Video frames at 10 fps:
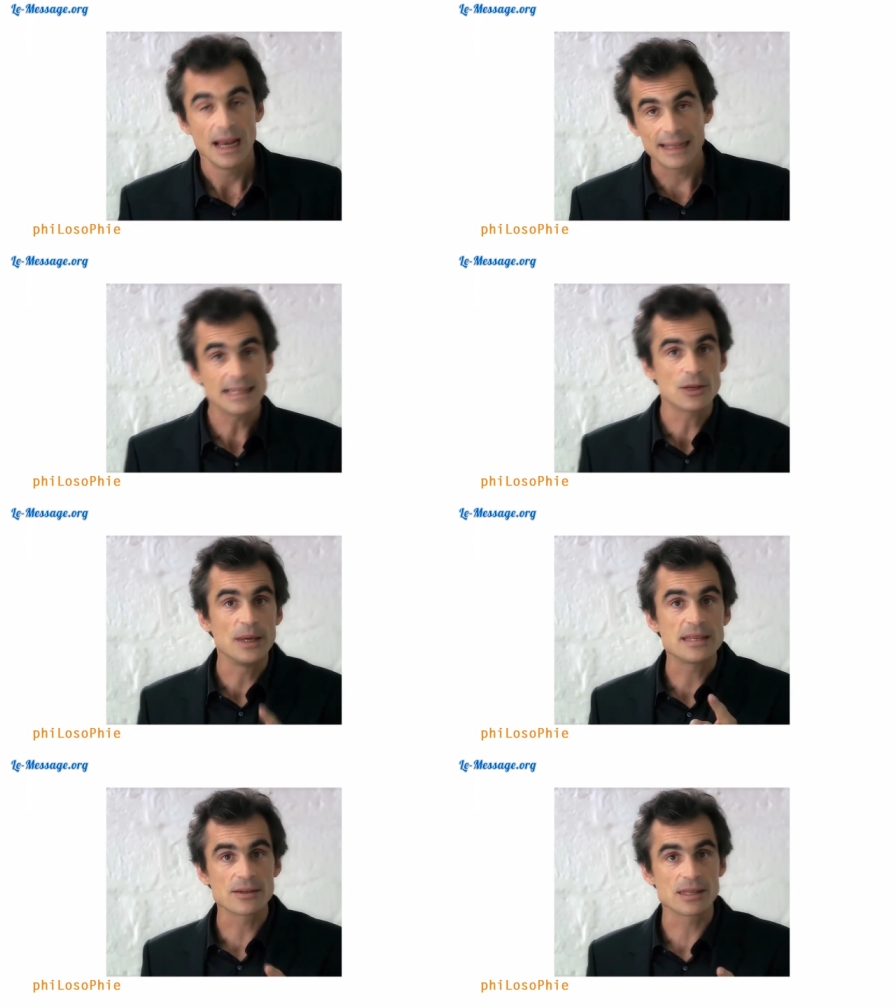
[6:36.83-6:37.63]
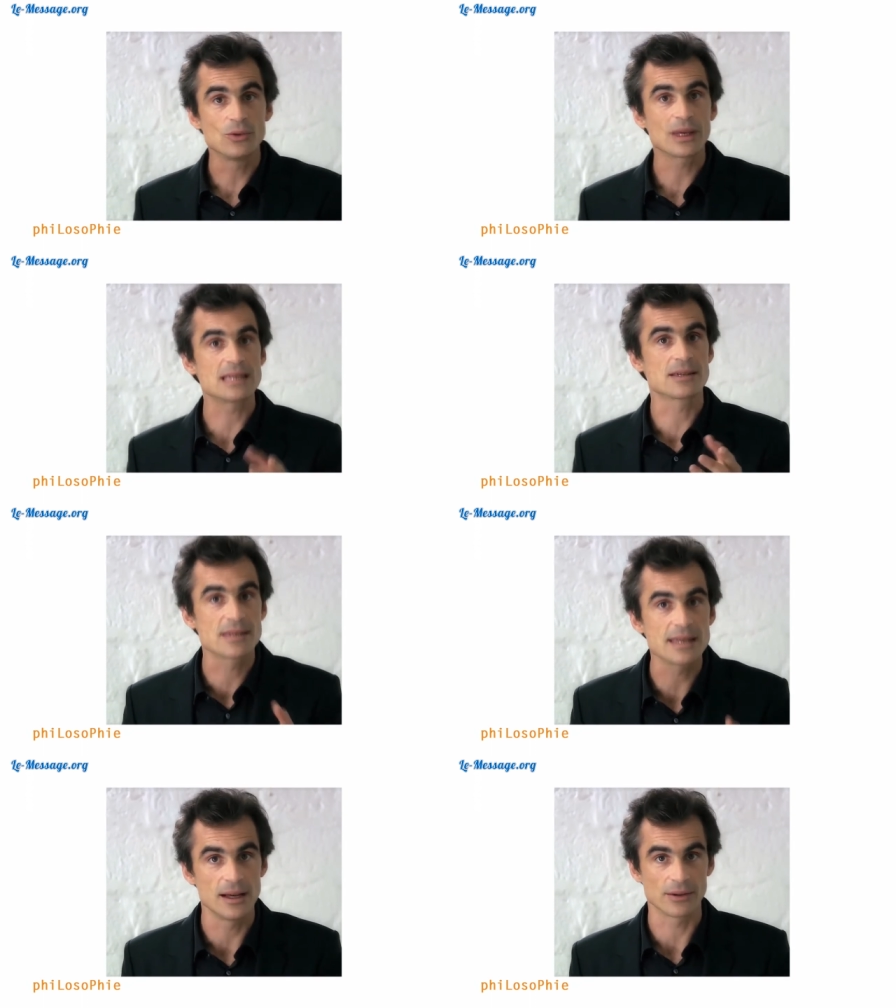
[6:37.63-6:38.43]
La désobéissance est donc
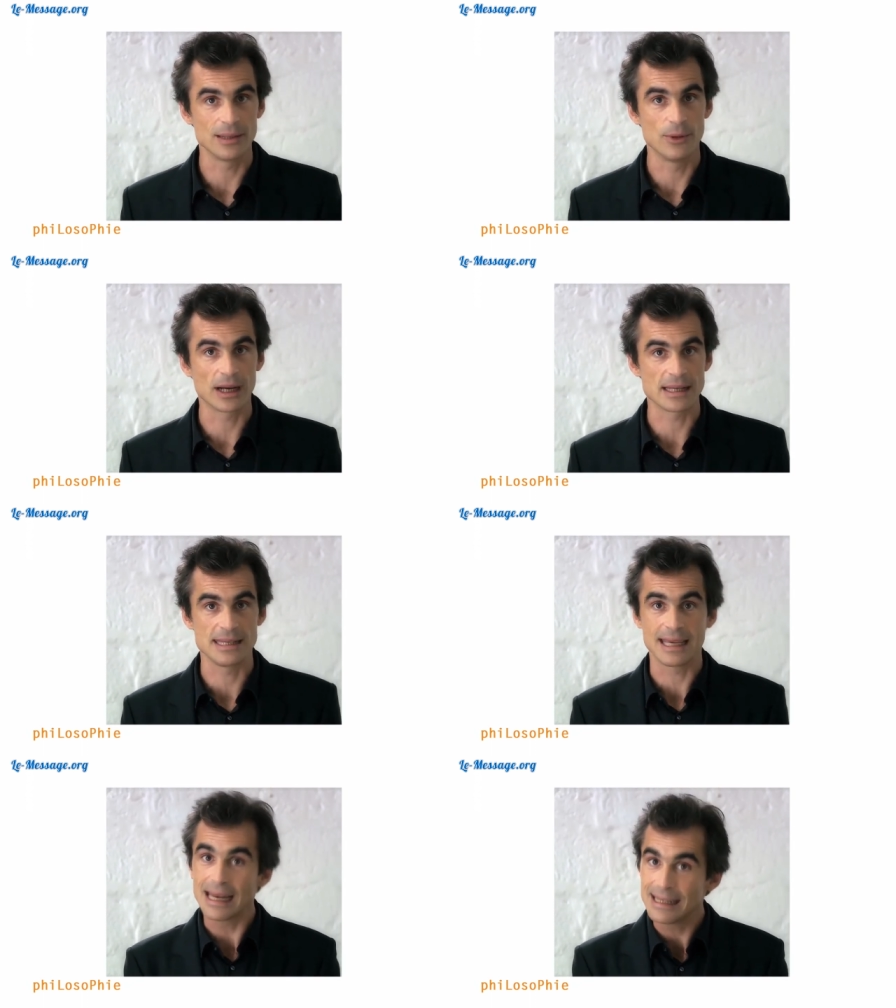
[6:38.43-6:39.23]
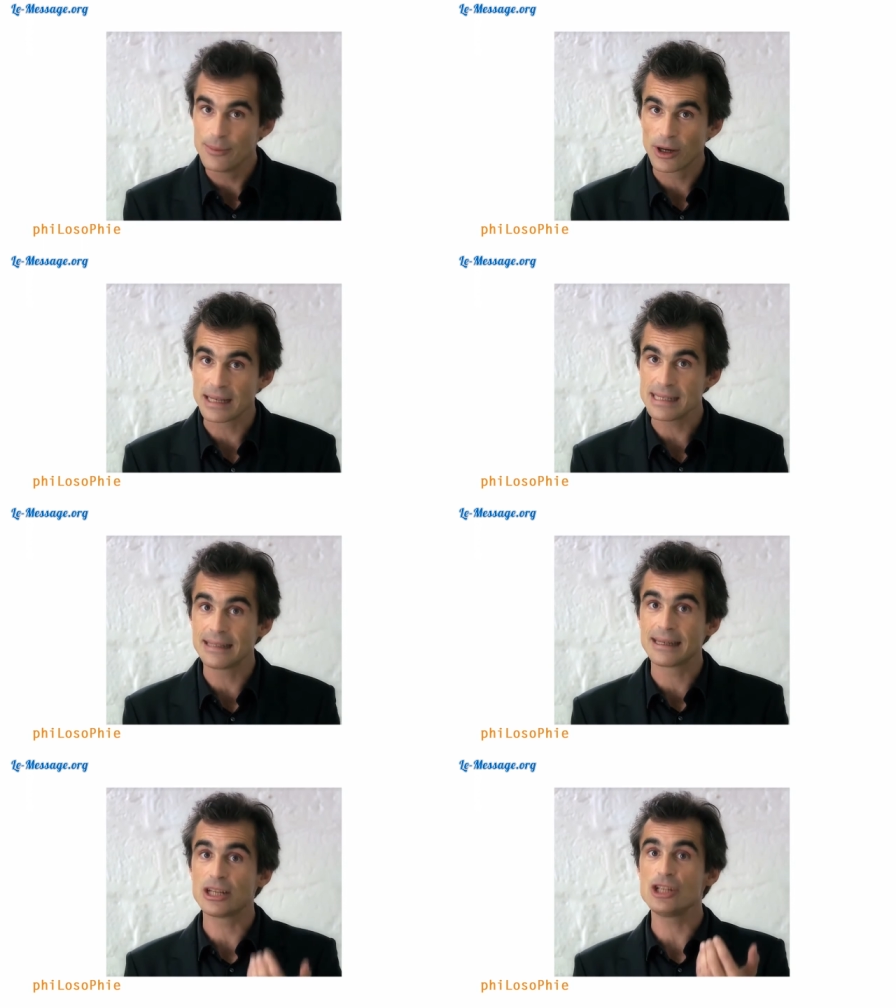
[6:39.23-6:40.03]
essentielle en démocratie, car la démocratie
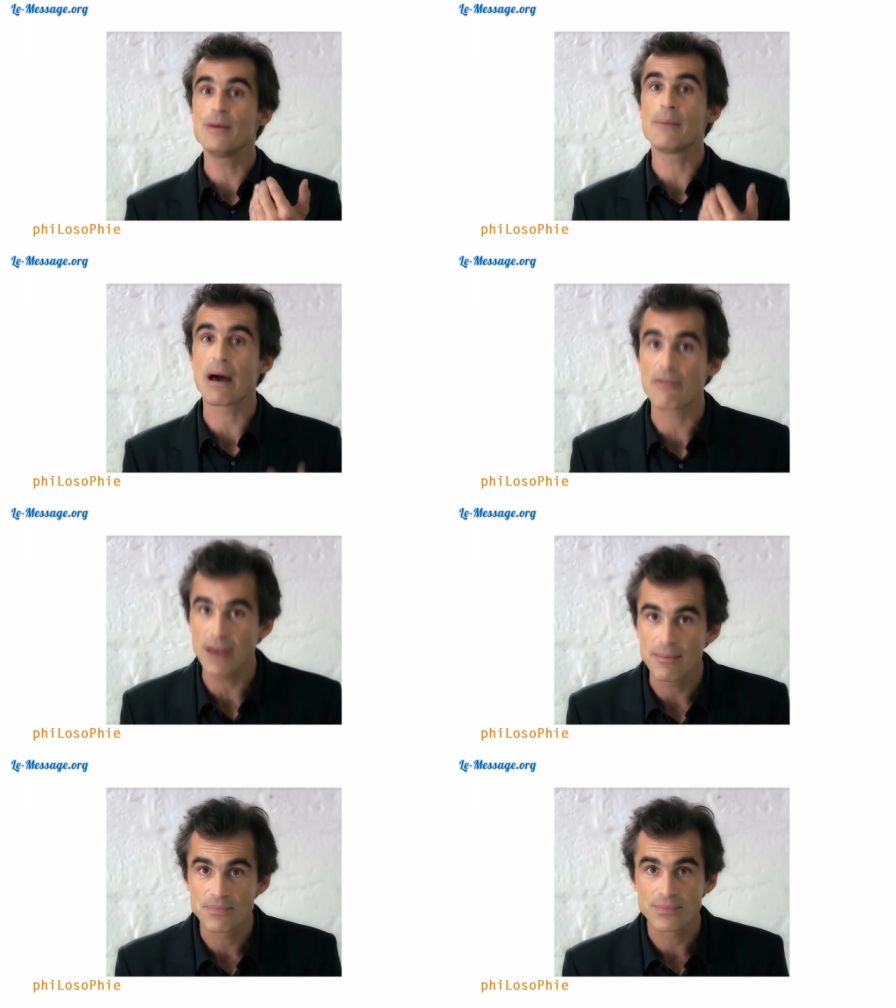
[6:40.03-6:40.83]
est un régime imparfait,